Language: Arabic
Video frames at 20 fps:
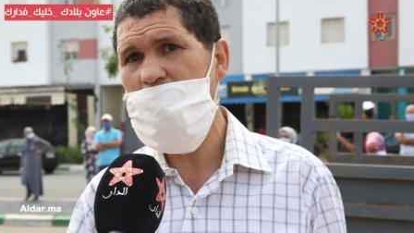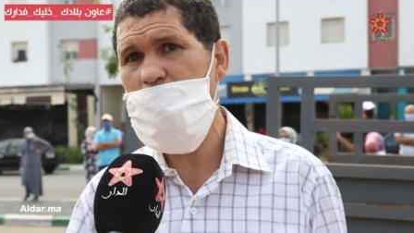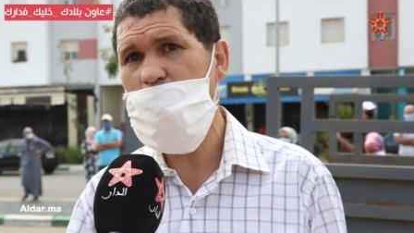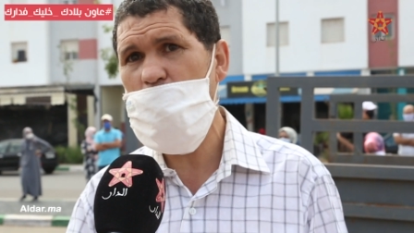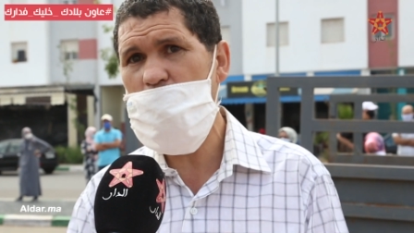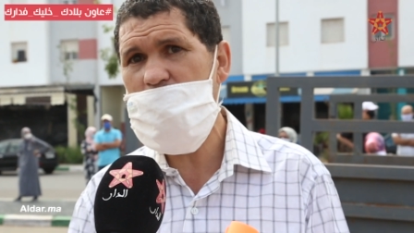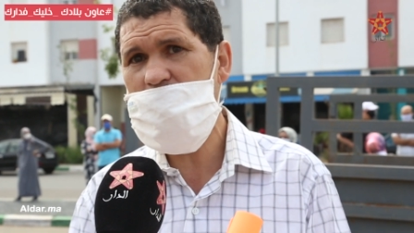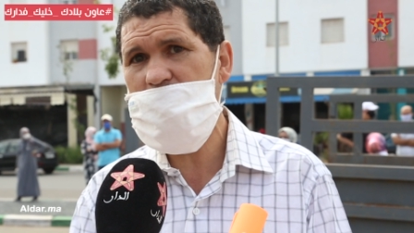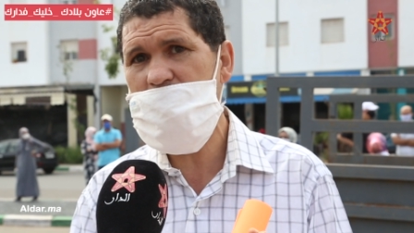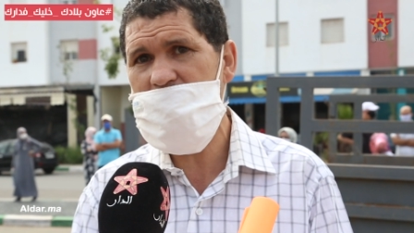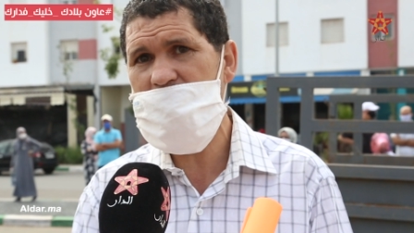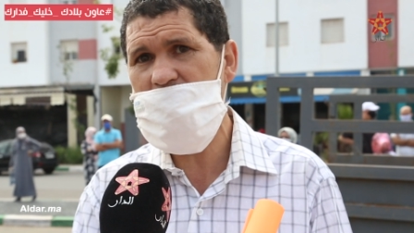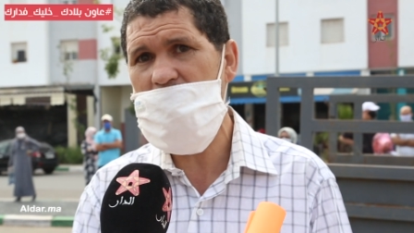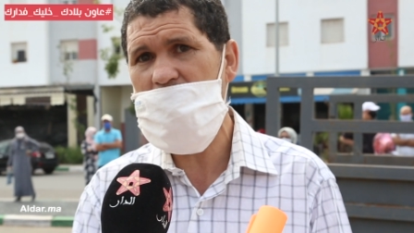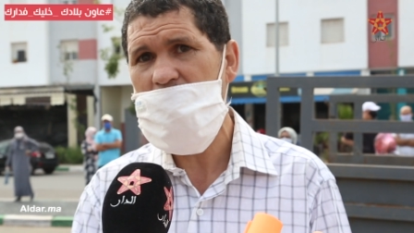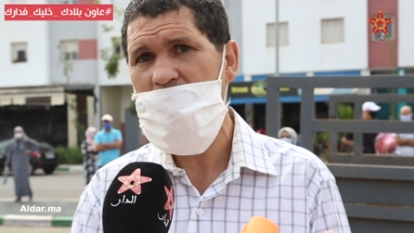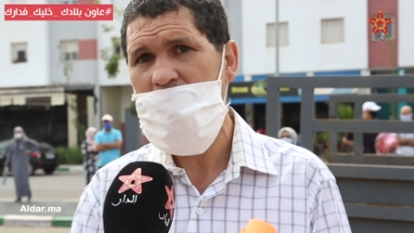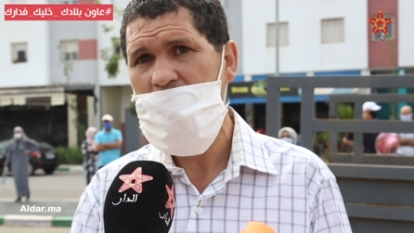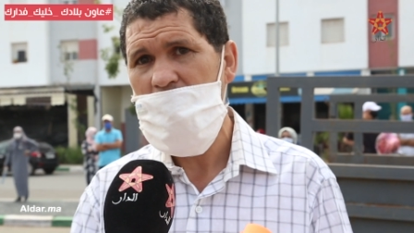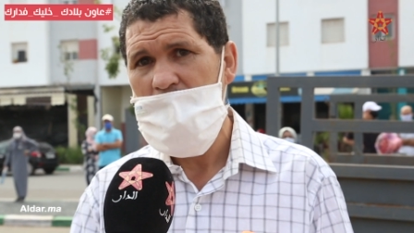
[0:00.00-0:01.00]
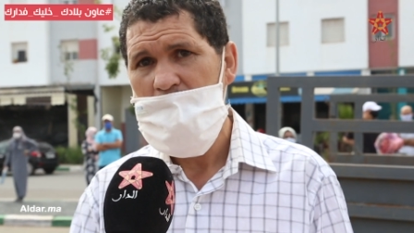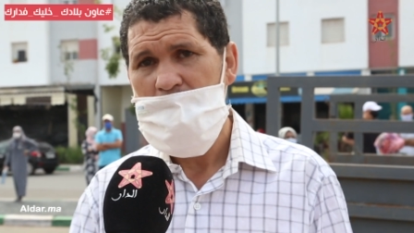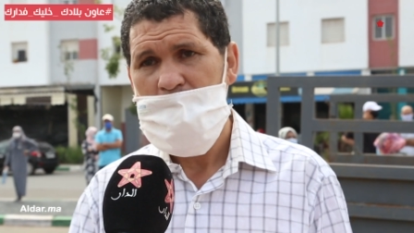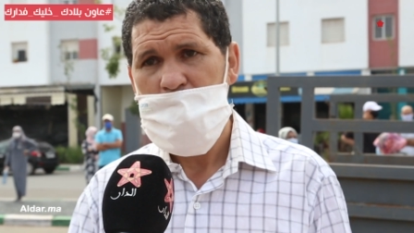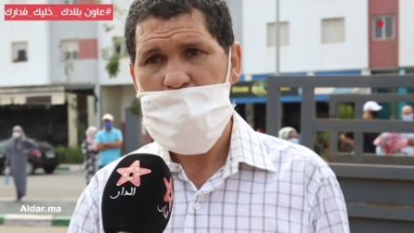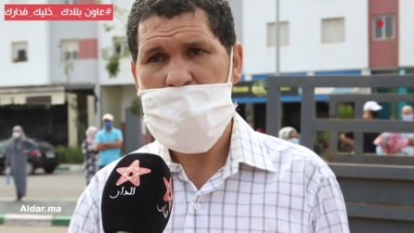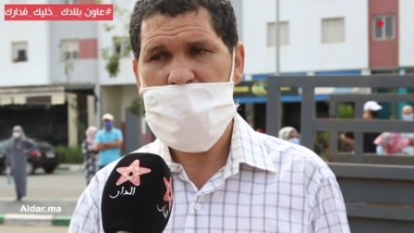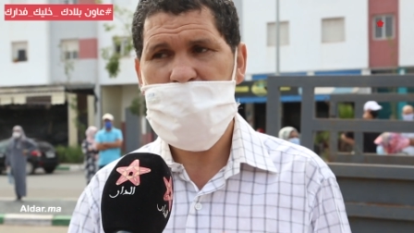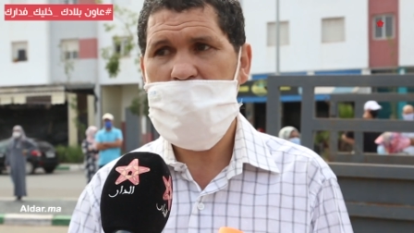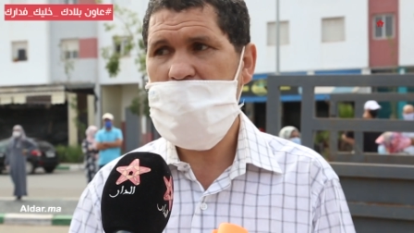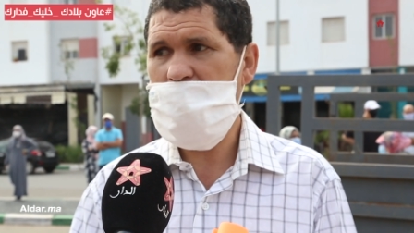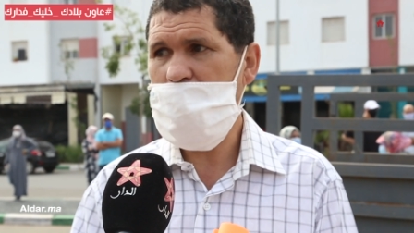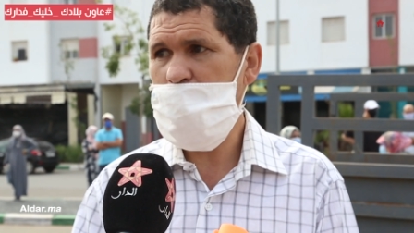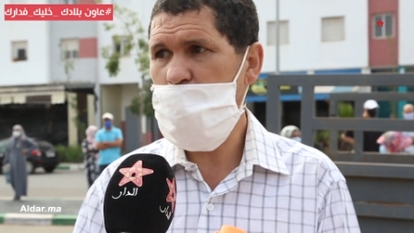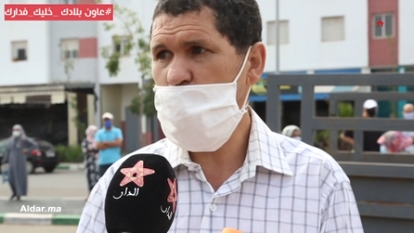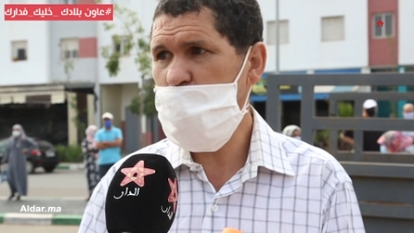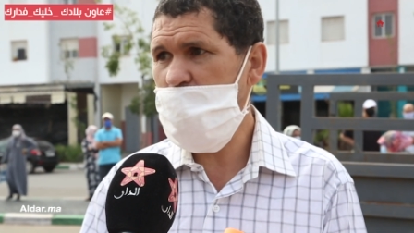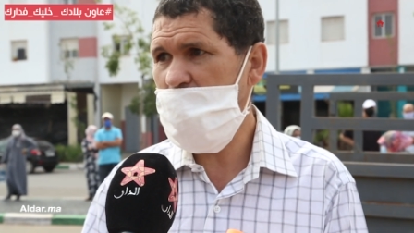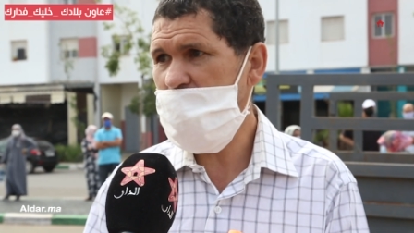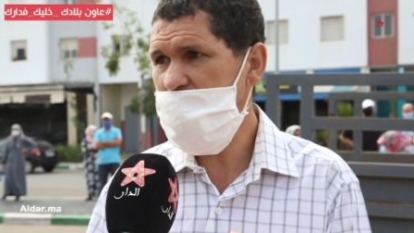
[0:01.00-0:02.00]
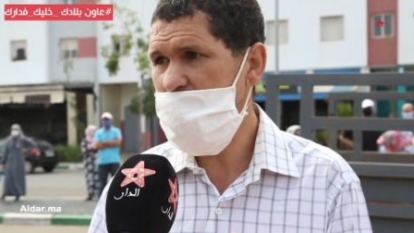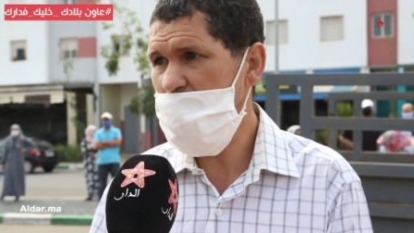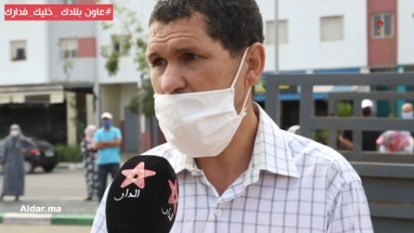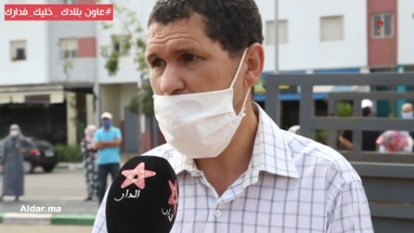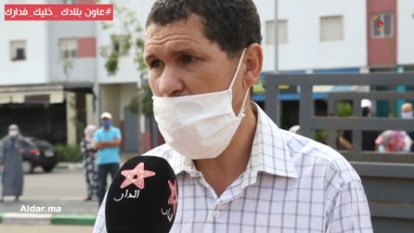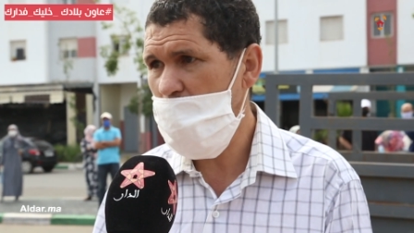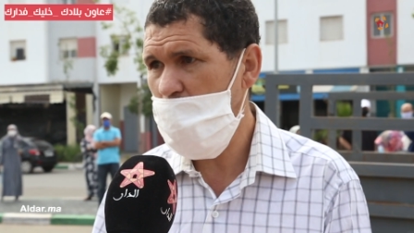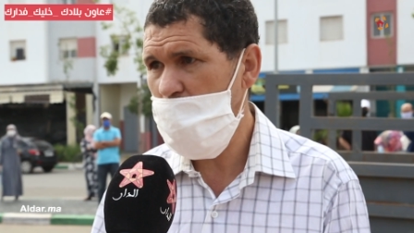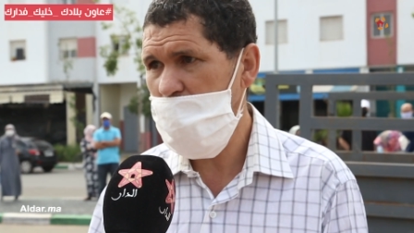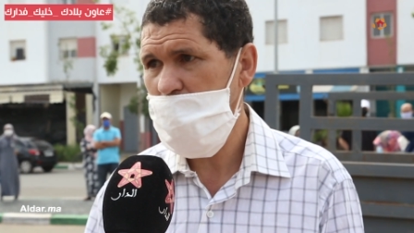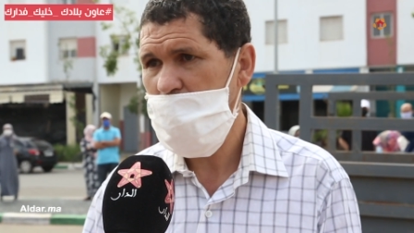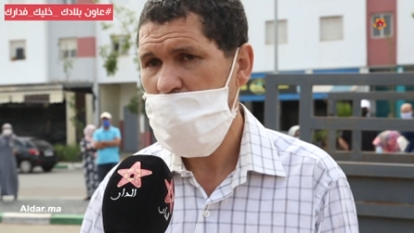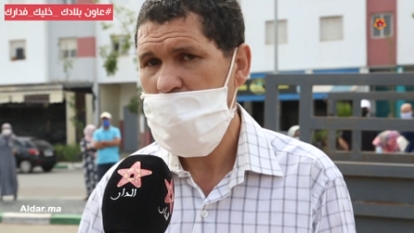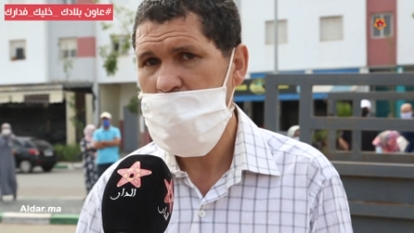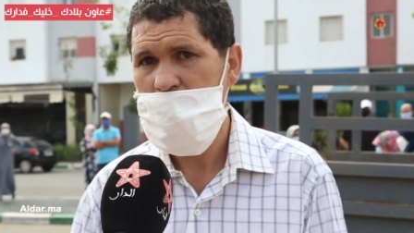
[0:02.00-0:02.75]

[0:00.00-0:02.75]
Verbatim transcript: المؤسسه ما فيها لا مدير تربوي